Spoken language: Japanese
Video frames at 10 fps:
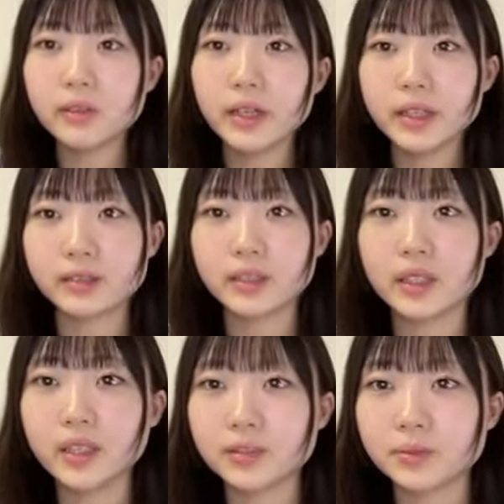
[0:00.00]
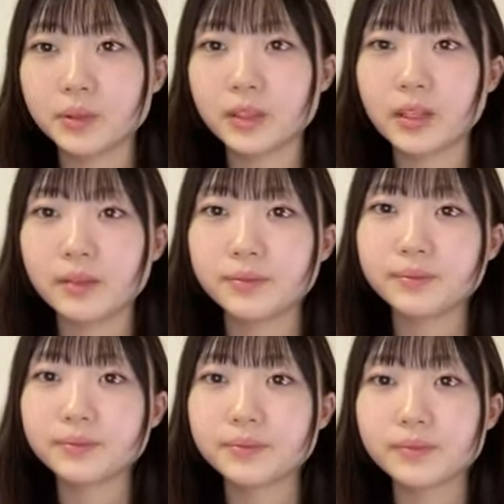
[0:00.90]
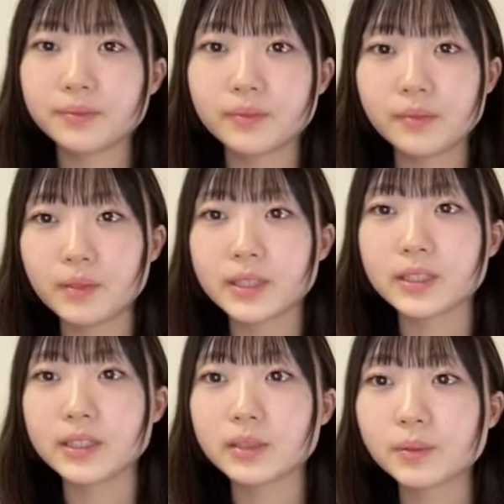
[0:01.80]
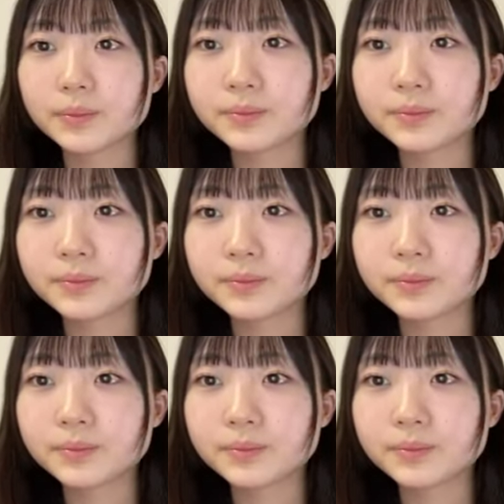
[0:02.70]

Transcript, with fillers: 当に早く寝たいと思っていますいつも